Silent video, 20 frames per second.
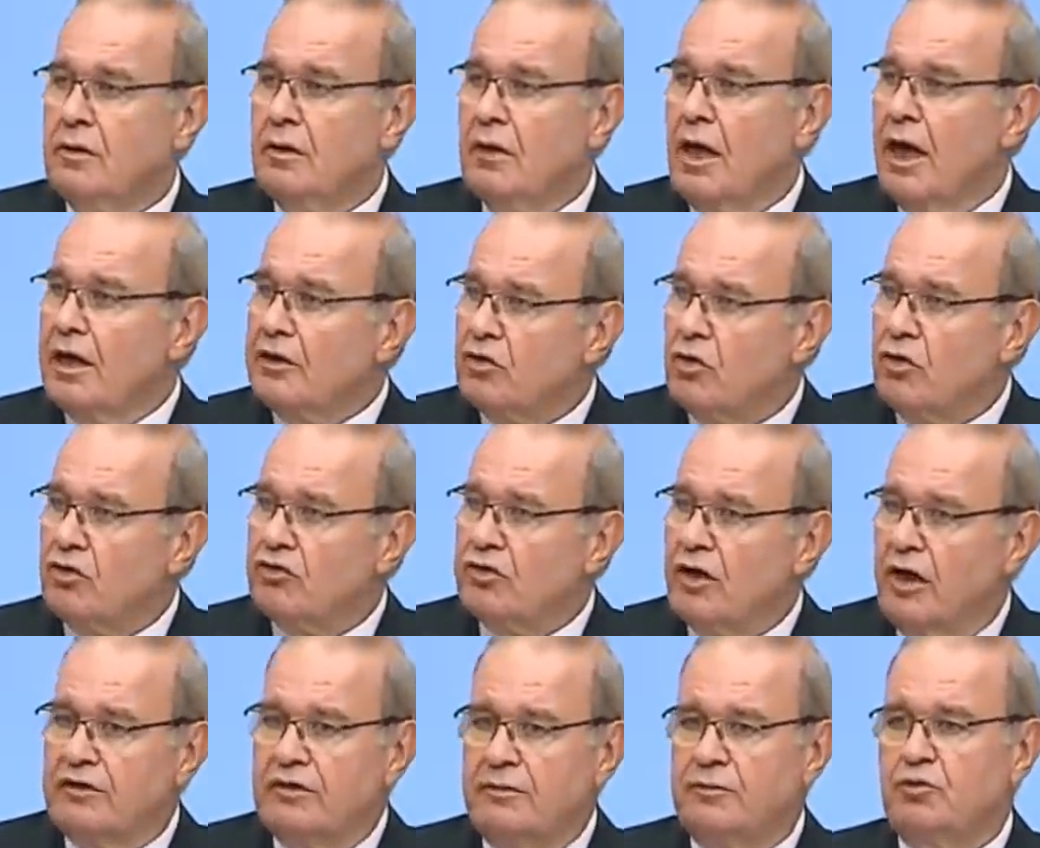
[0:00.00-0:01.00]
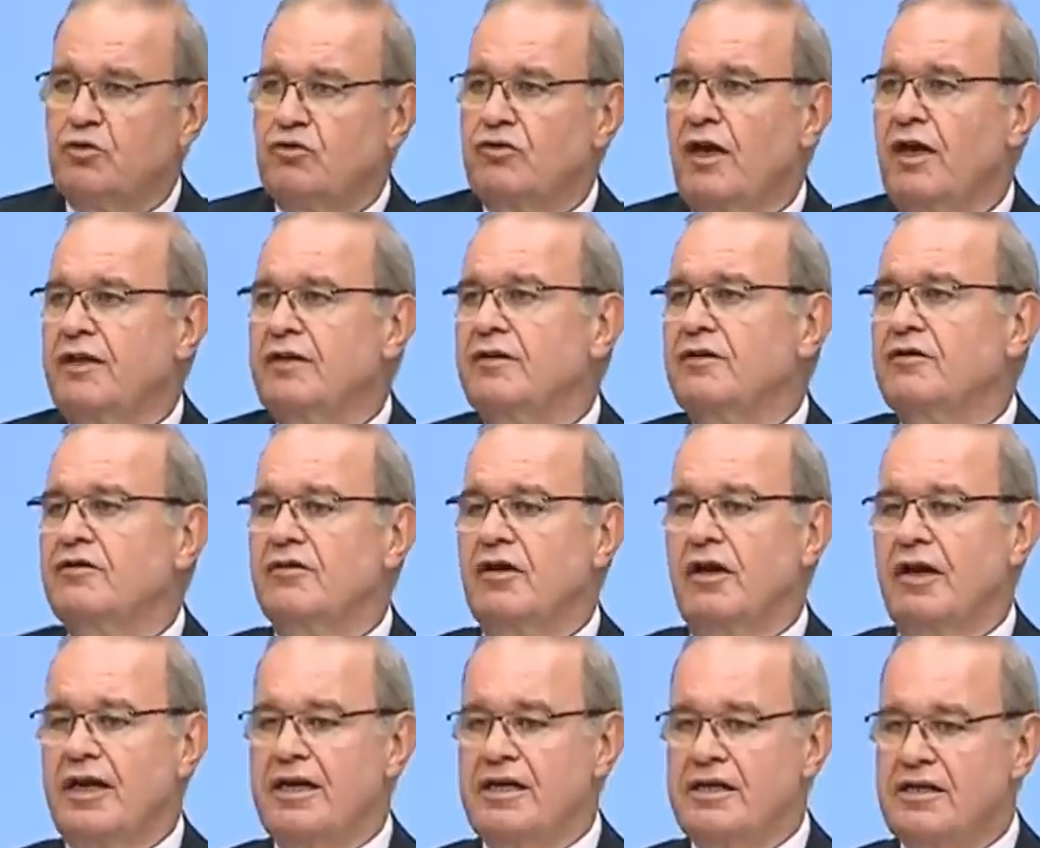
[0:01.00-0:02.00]
Her konuda atıp tutan
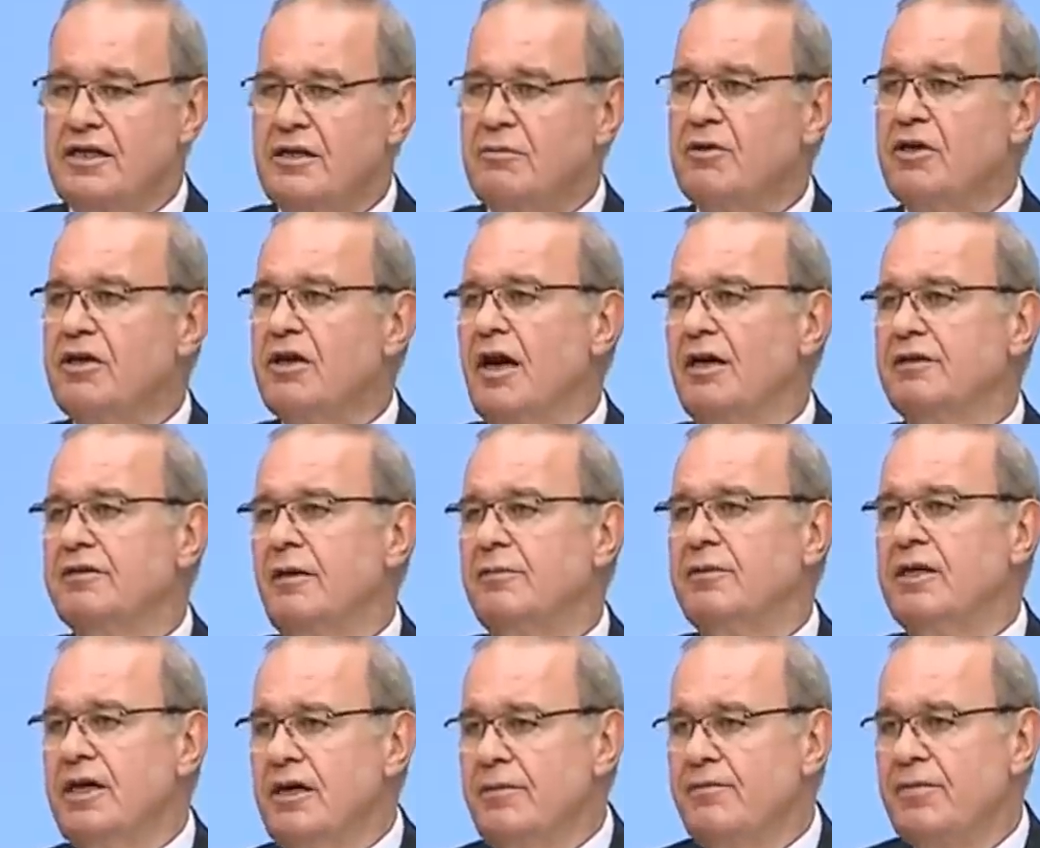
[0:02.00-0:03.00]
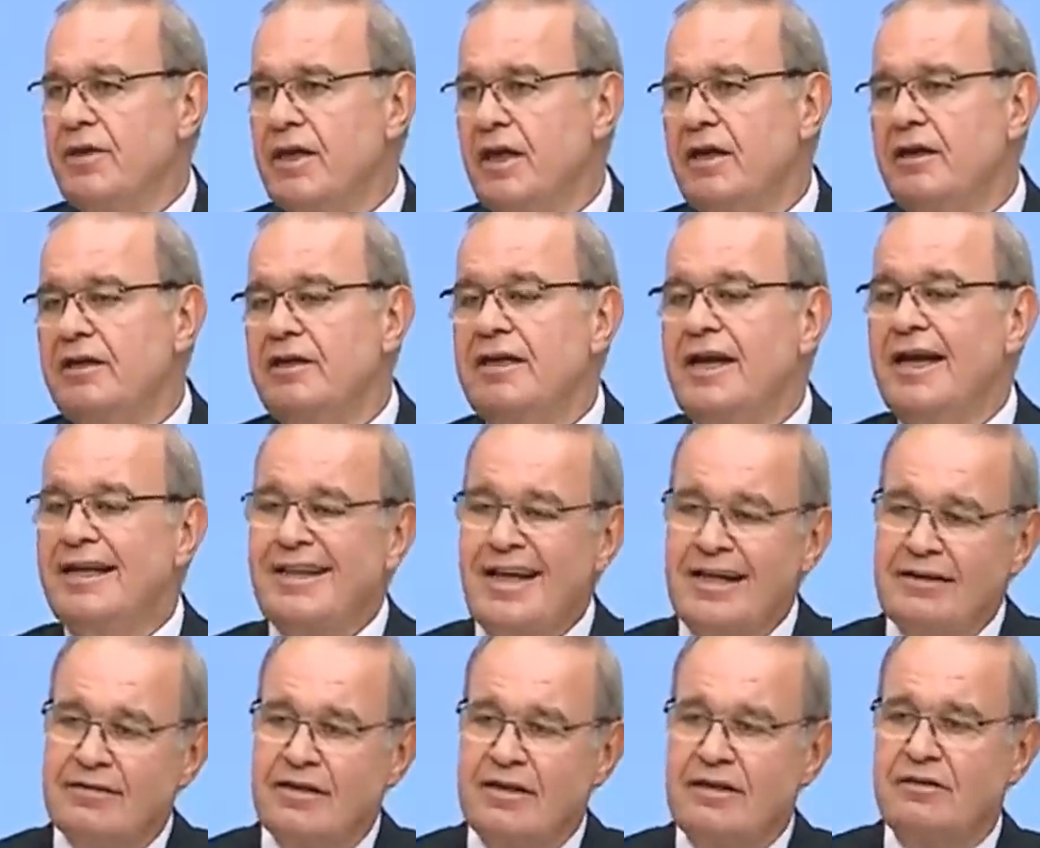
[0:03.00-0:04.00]
sarayın kibirli adamı
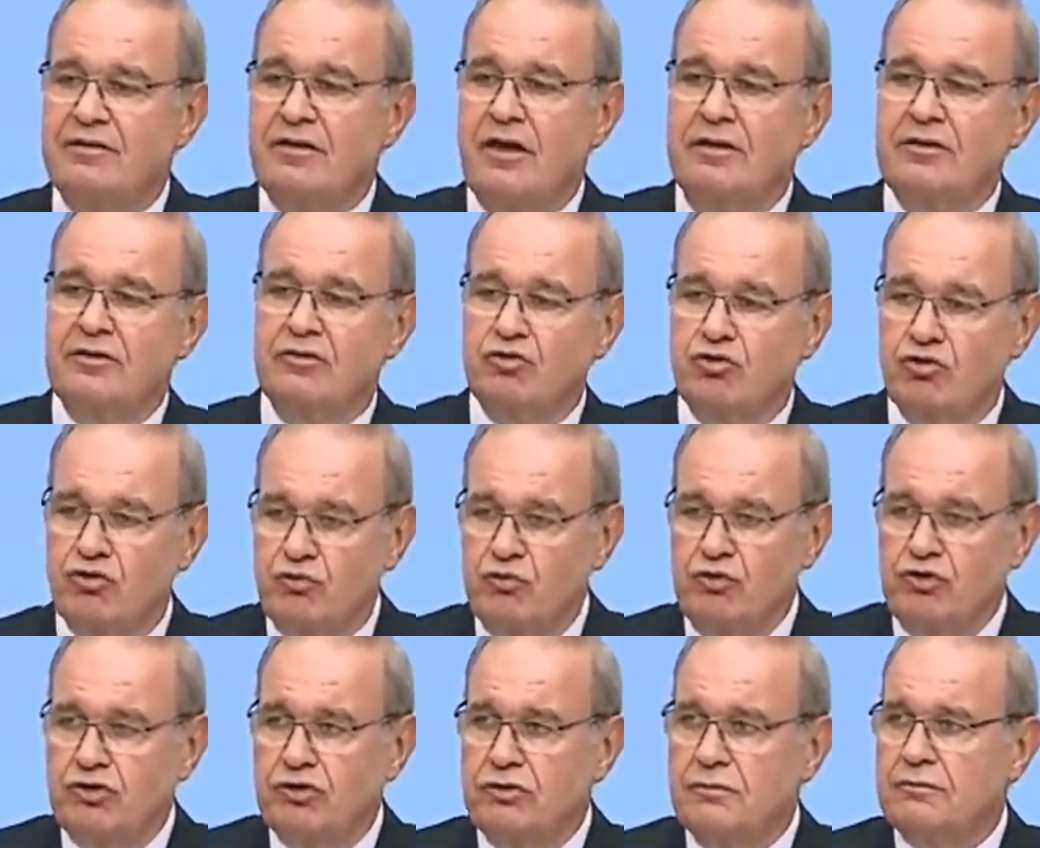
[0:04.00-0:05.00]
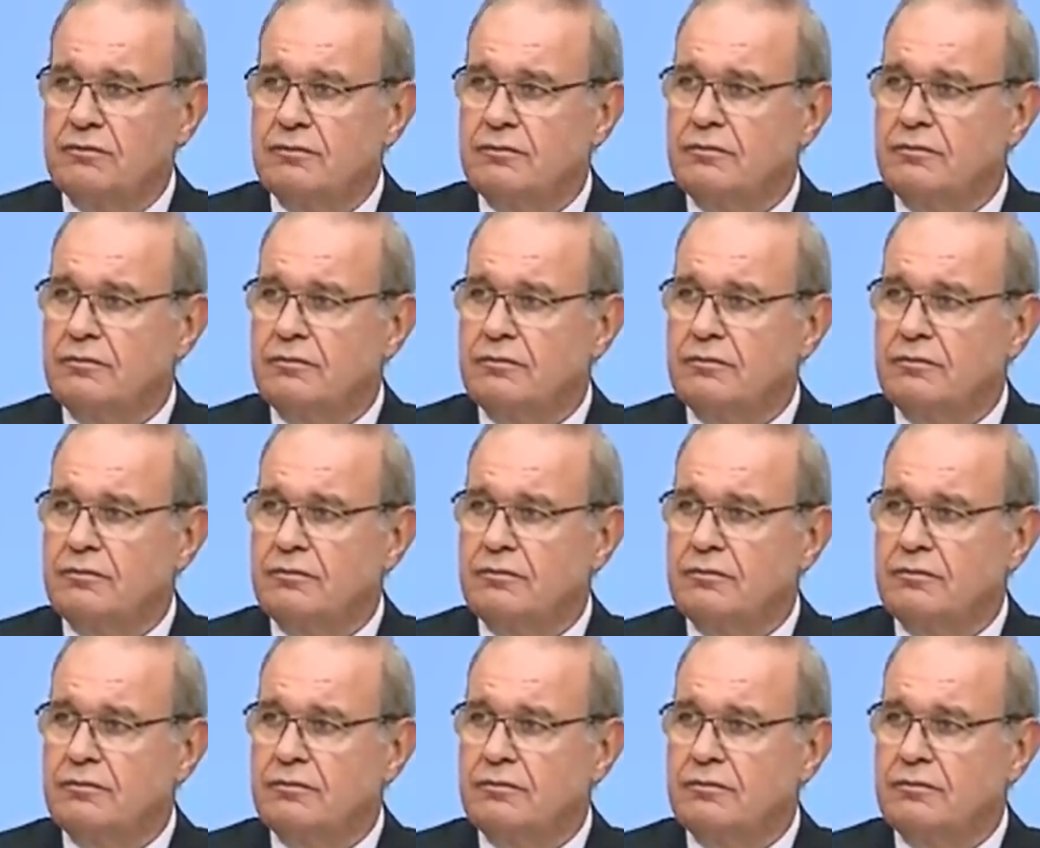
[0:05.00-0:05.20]
neden 8 aydır susmuş?